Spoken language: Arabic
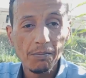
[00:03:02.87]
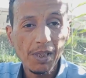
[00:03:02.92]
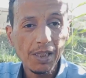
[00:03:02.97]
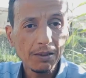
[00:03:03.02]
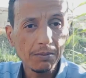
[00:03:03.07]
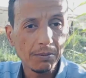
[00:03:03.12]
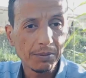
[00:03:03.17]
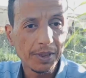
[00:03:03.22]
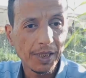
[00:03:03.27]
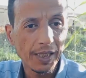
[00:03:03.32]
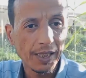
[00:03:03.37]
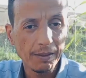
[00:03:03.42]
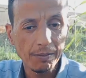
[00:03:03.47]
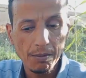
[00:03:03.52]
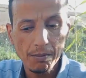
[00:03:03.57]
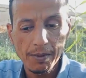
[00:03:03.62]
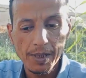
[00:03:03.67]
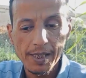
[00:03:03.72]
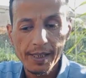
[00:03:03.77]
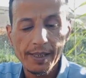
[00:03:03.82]
بعد ما
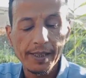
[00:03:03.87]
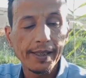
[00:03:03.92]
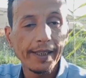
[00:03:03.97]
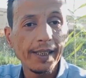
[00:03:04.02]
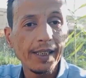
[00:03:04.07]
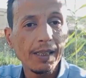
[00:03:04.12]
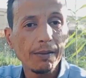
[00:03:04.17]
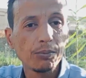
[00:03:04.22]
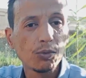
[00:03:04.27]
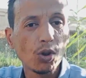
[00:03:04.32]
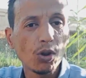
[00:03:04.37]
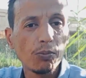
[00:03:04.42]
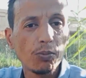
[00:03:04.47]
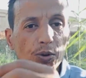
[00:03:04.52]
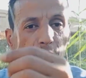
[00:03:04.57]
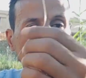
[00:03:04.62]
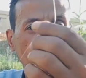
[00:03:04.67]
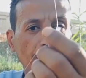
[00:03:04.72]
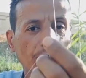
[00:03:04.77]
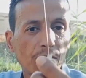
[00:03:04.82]
بتركب البلاستيكيه
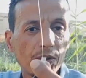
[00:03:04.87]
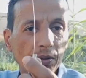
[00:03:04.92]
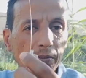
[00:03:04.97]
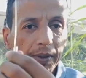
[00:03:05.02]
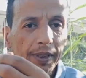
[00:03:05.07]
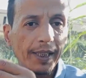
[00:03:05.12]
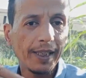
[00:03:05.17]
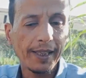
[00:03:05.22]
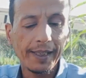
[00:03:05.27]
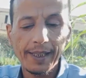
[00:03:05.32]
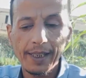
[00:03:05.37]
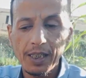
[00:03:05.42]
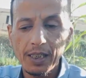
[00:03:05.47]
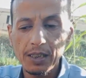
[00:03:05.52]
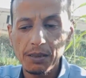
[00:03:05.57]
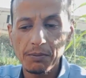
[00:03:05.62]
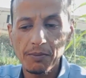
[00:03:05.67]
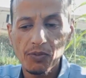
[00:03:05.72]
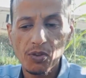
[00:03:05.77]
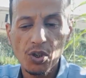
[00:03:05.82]
بتربط المدور بتاعك
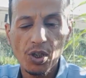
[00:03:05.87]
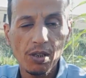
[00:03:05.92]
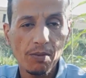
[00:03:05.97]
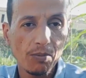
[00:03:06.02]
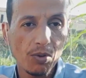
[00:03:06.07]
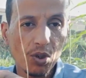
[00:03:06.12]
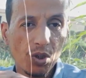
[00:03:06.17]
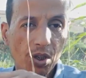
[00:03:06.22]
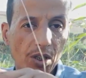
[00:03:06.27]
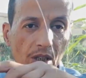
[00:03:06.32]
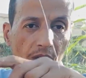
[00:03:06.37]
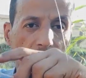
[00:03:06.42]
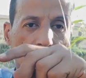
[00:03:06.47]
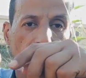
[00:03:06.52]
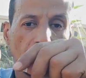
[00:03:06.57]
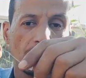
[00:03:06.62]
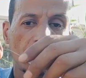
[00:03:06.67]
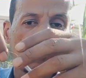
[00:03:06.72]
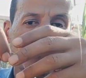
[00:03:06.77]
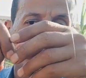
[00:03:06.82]
عادي مفيش اي مشاكل
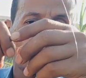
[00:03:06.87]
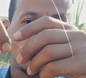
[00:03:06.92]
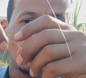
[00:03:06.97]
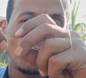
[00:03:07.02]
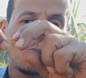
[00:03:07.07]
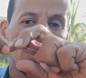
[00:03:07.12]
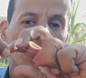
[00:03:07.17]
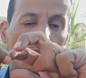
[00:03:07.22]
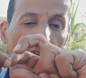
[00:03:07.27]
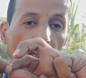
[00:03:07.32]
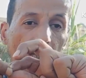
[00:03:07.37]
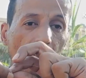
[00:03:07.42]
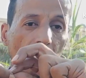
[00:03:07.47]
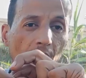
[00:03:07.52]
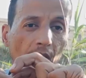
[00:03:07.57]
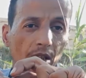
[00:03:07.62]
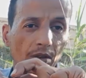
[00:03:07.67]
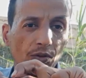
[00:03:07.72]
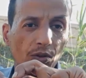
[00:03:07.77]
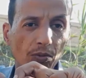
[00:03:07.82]

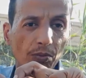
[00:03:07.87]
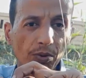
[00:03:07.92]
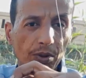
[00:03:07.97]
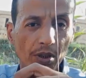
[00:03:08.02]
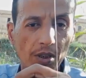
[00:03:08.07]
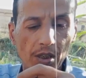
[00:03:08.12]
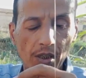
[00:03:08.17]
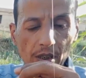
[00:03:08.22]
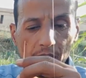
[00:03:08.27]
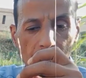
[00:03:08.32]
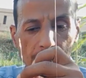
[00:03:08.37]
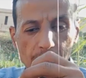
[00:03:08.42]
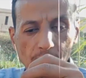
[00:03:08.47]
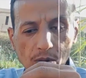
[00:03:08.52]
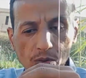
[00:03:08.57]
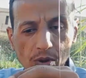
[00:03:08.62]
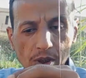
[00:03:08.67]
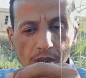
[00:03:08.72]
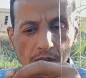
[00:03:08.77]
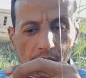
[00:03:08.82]
آه. نربط
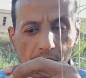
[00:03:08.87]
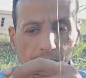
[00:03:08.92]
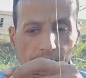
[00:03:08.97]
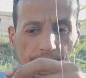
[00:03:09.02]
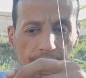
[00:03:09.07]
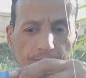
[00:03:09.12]
المدور